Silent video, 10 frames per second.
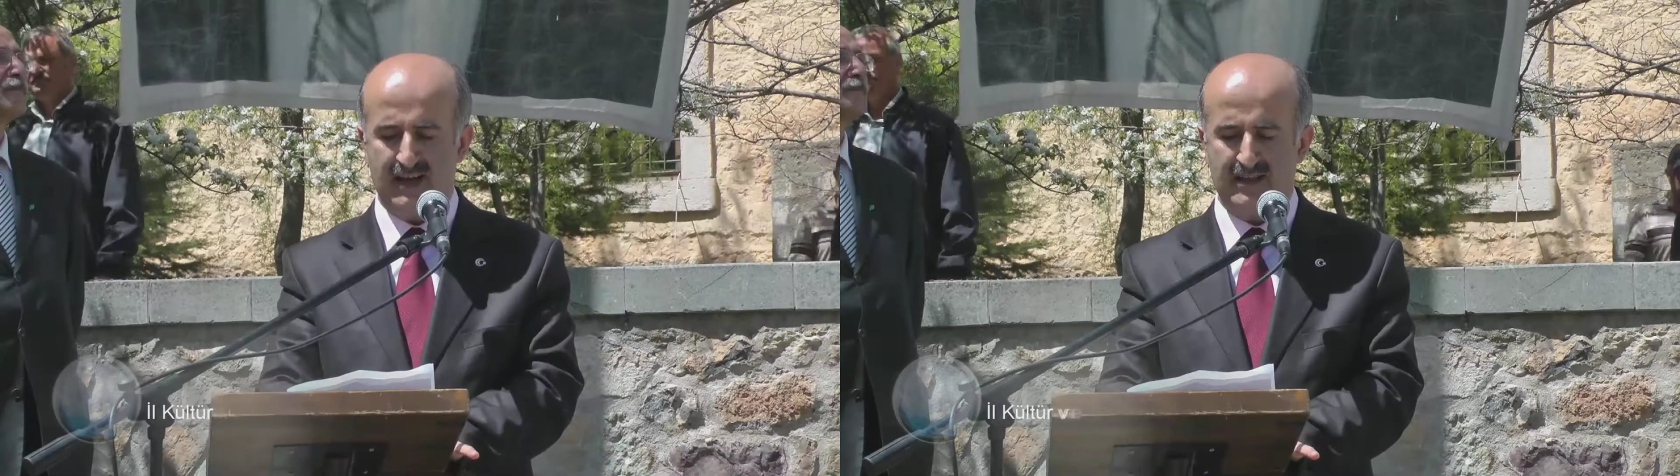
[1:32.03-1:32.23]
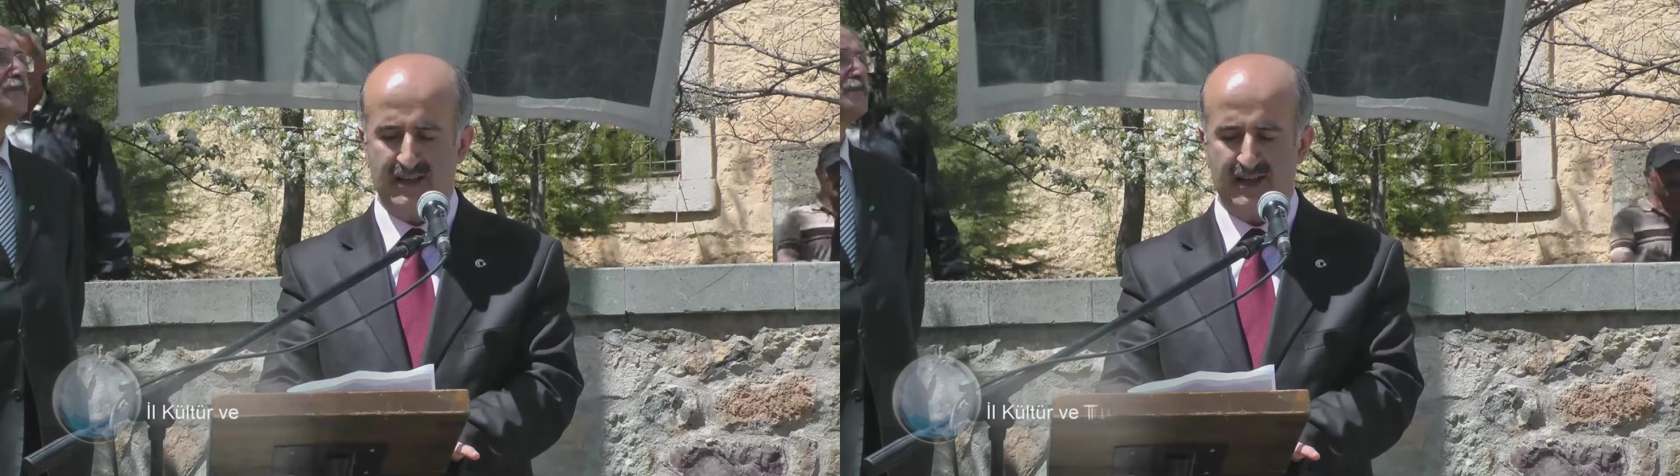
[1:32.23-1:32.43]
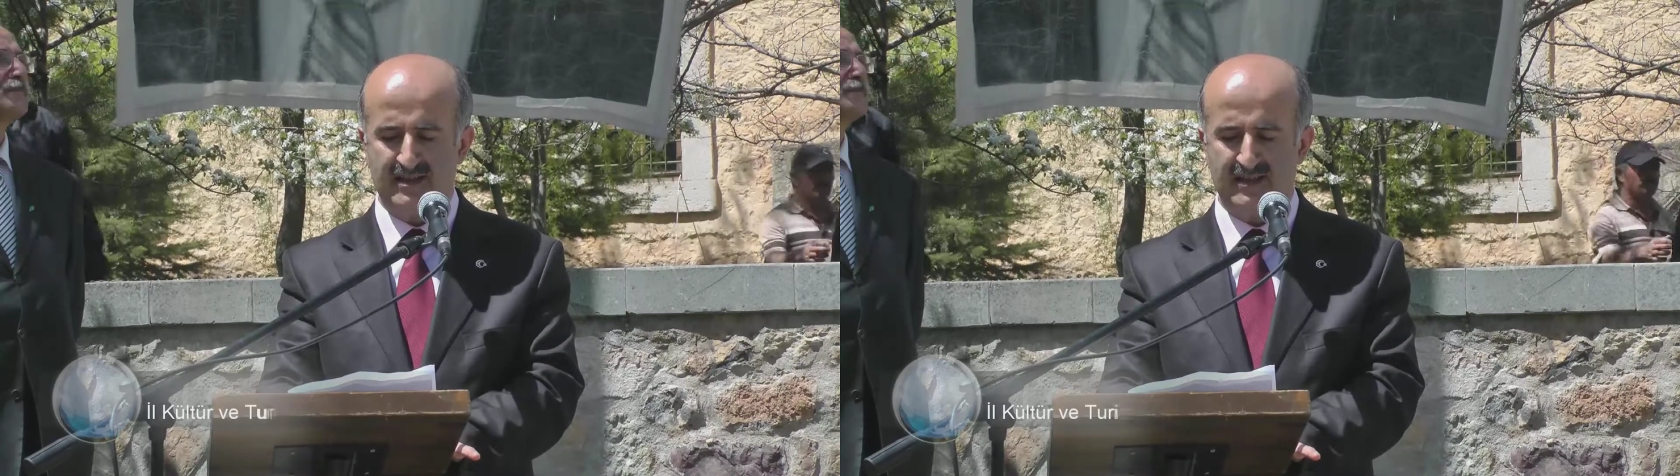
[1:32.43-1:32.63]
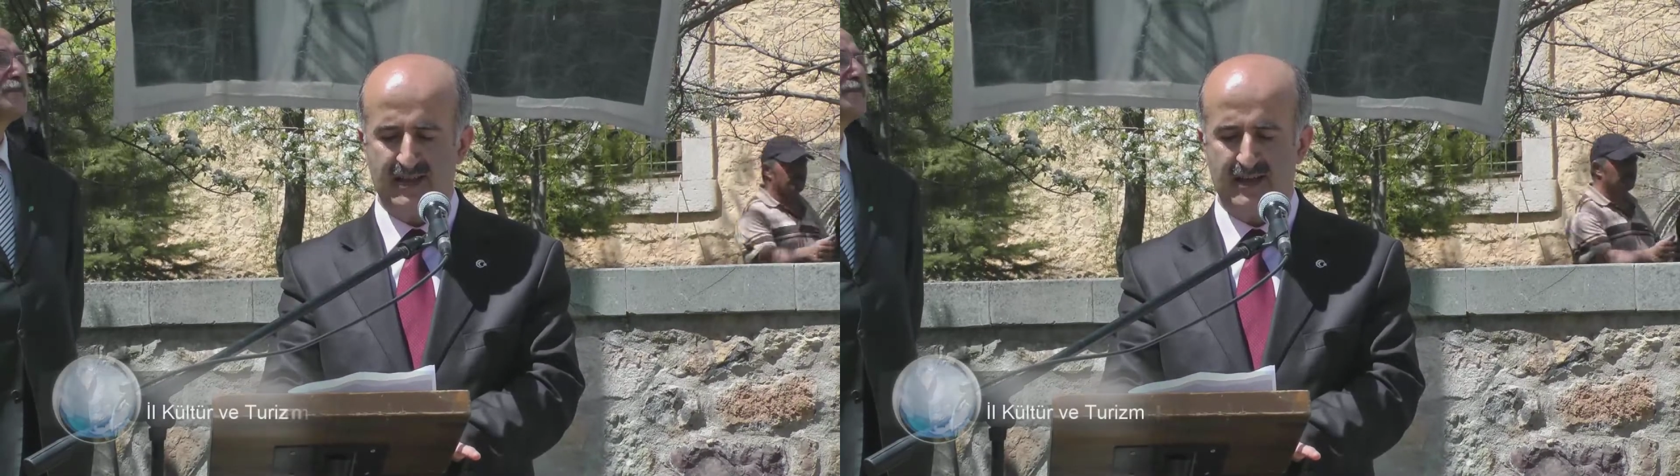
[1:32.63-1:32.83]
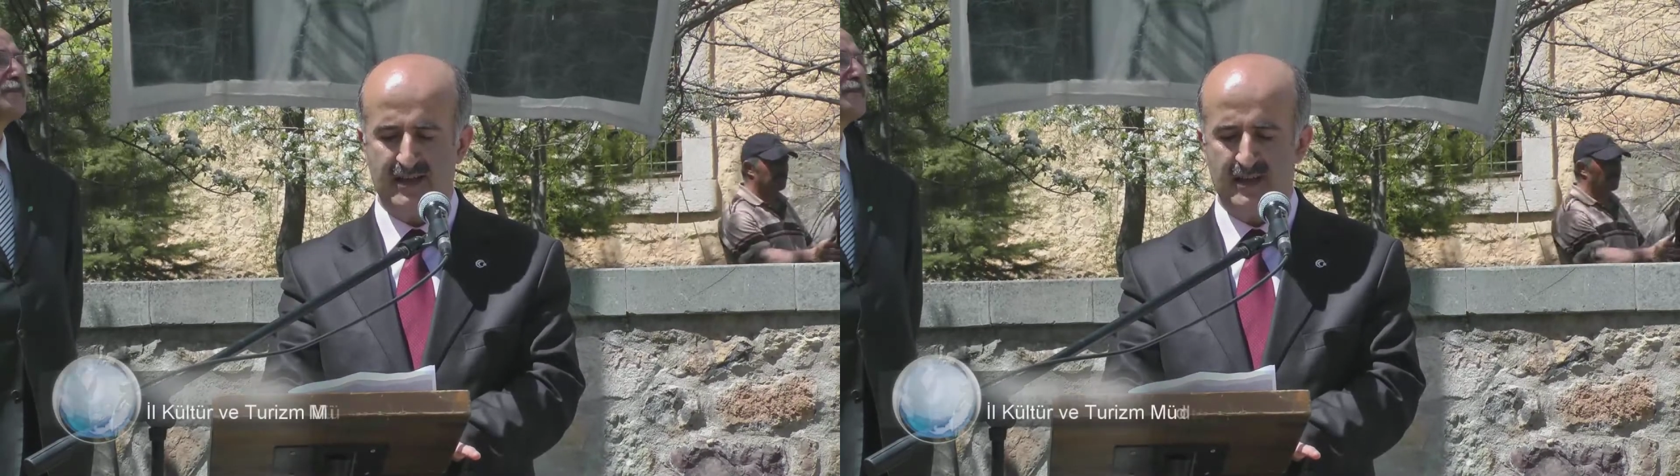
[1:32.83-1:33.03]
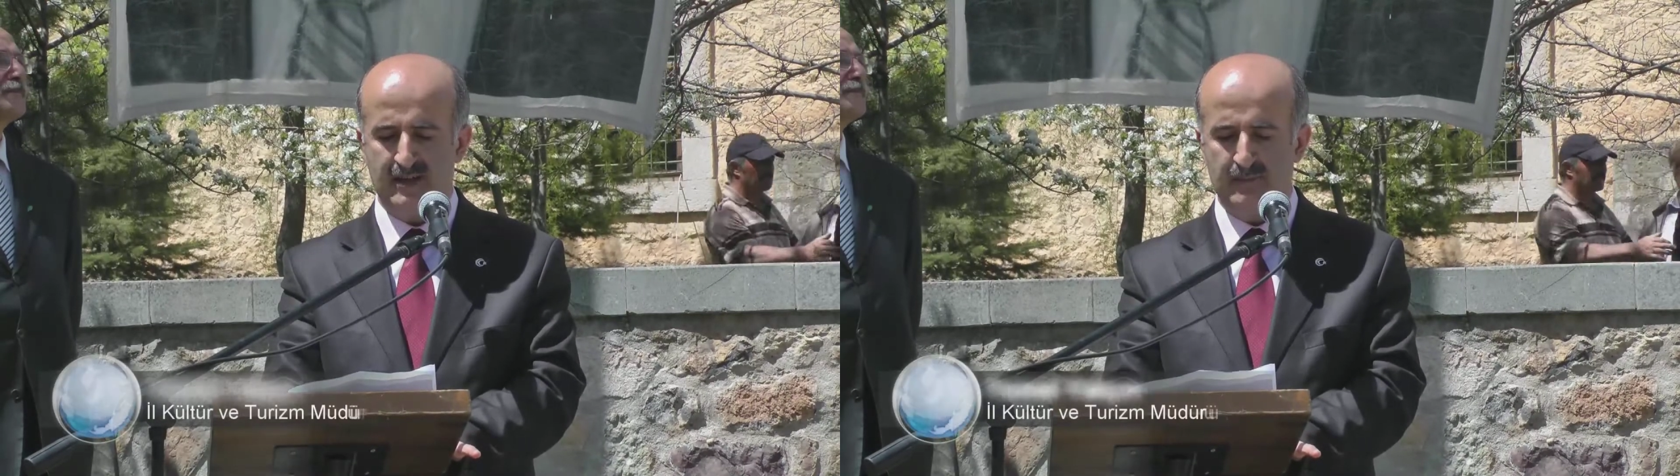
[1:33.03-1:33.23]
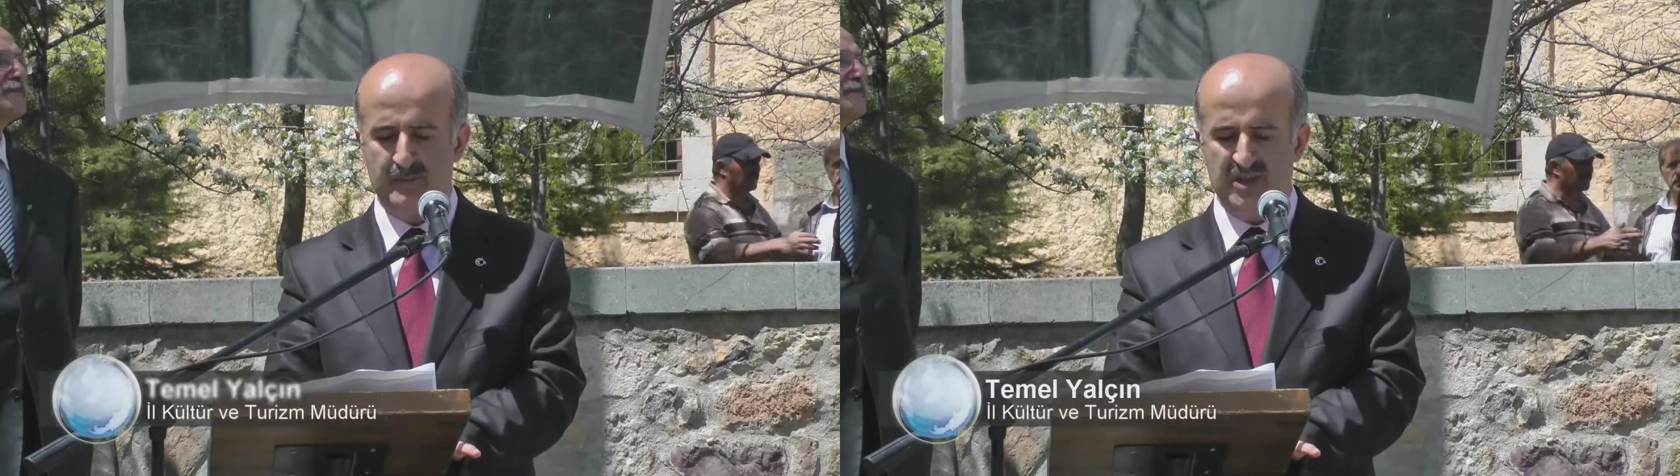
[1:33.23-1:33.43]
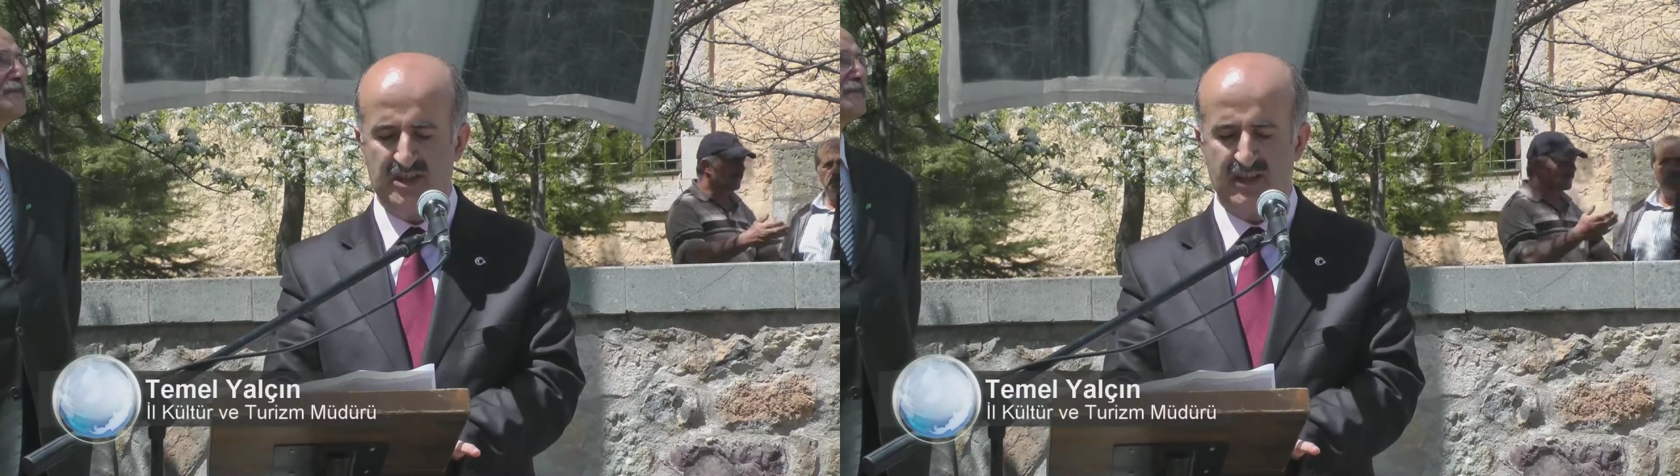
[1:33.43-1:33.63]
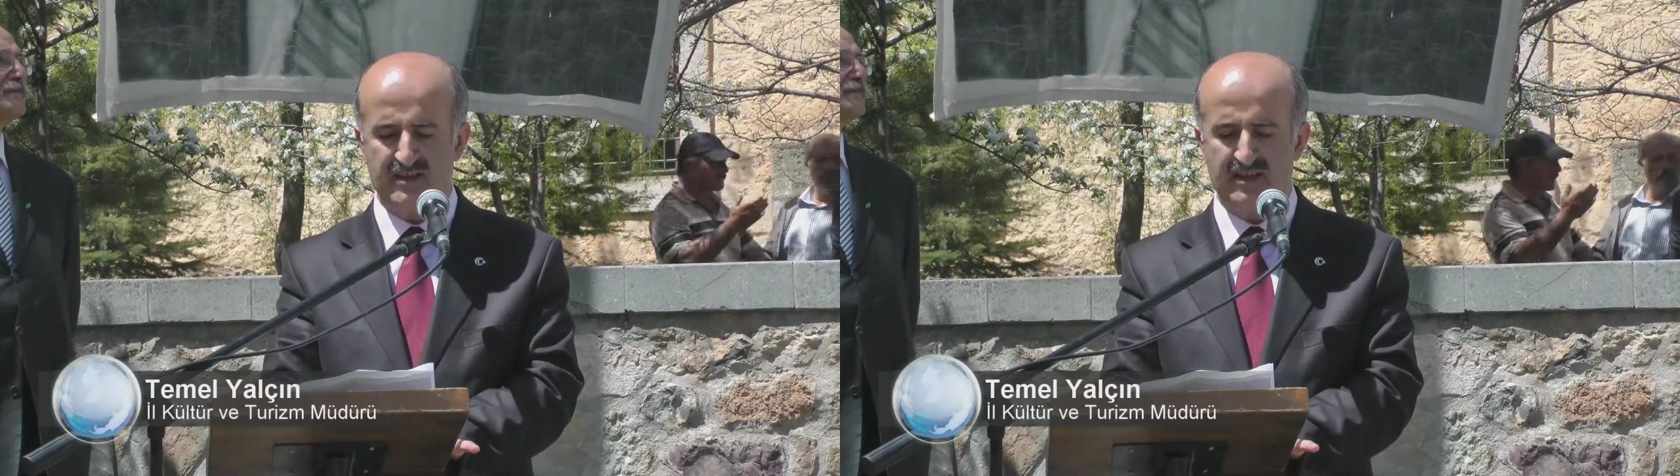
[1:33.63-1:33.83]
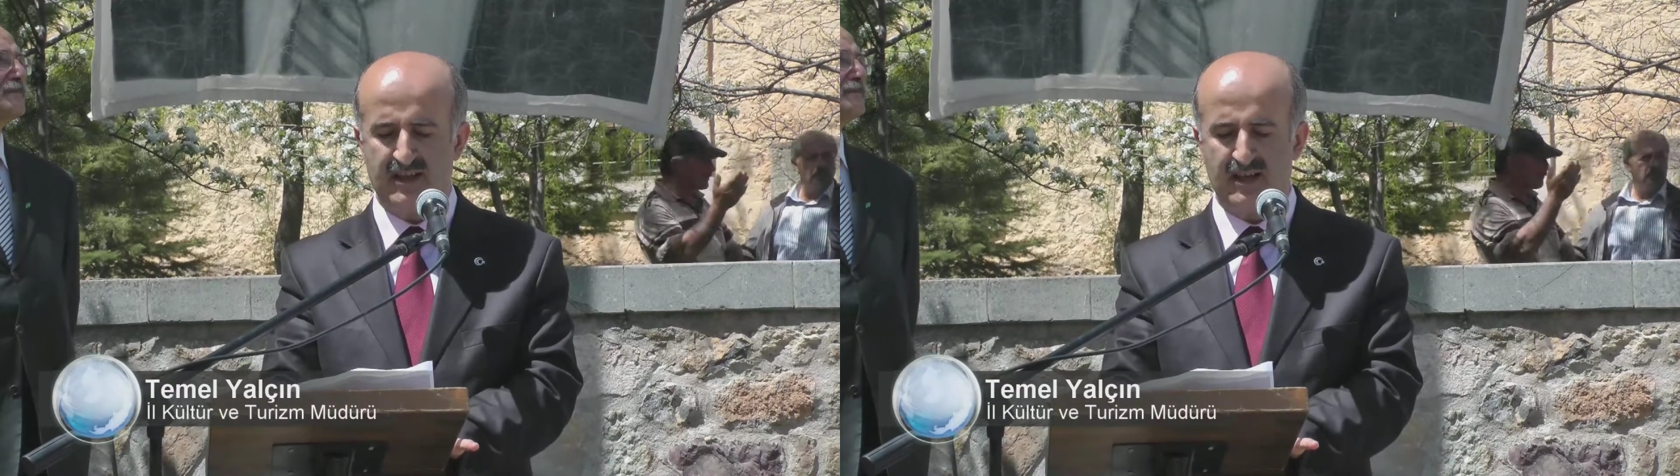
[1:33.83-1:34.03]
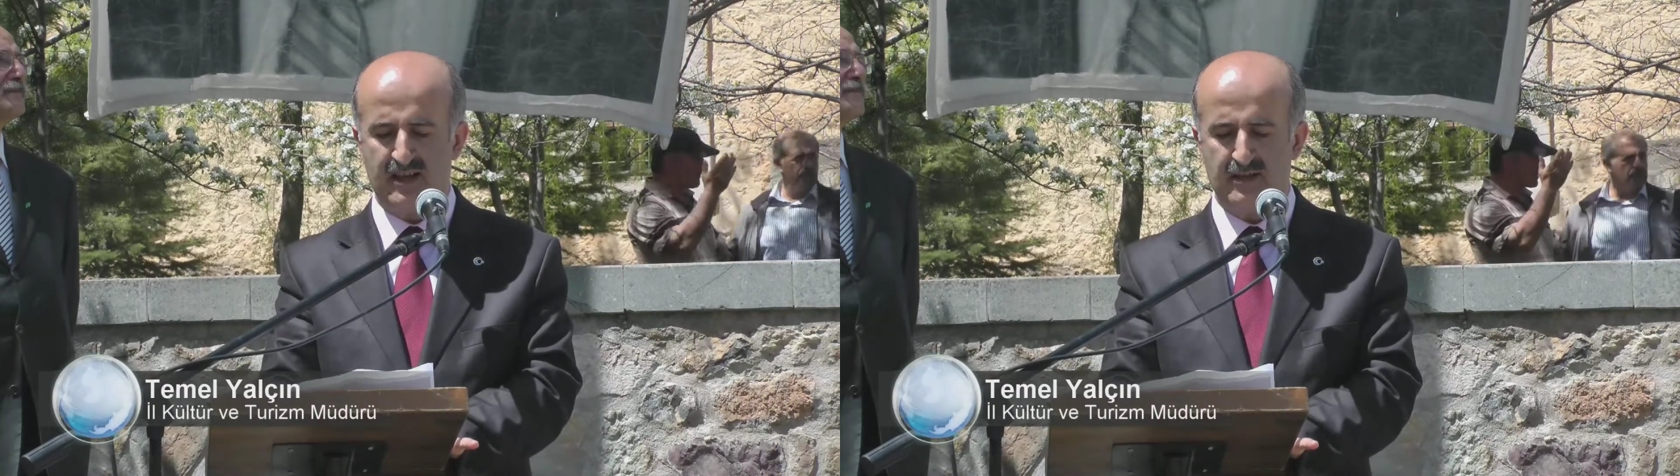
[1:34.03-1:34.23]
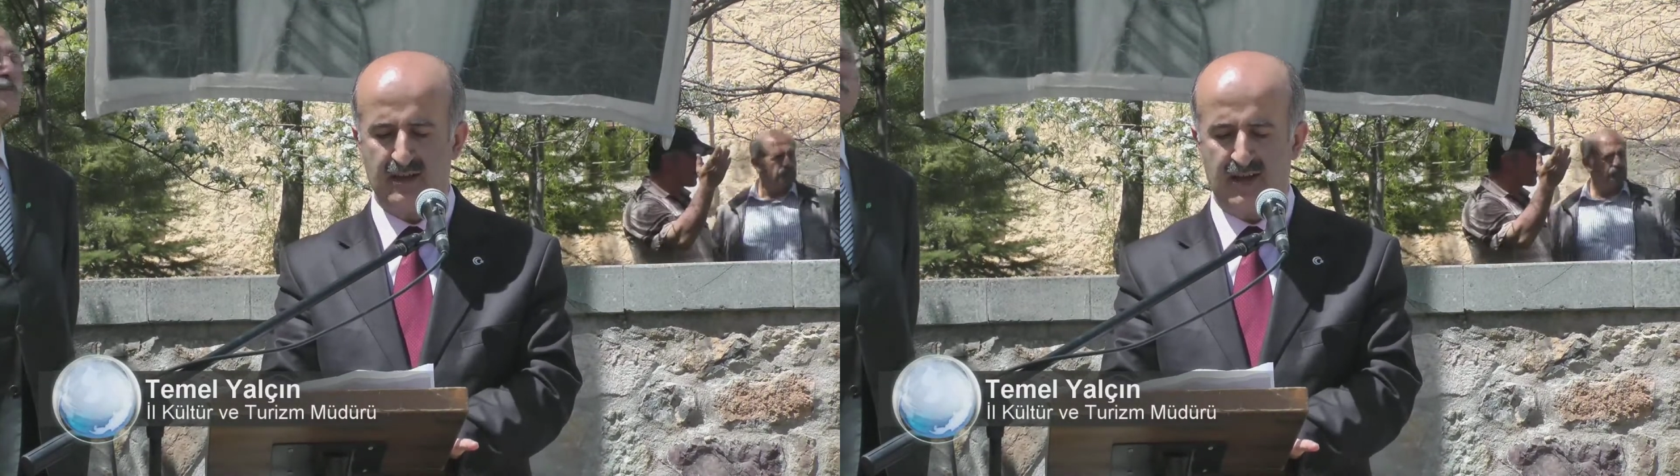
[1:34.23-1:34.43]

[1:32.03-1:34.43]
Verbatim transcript: hatırasına bir kez daha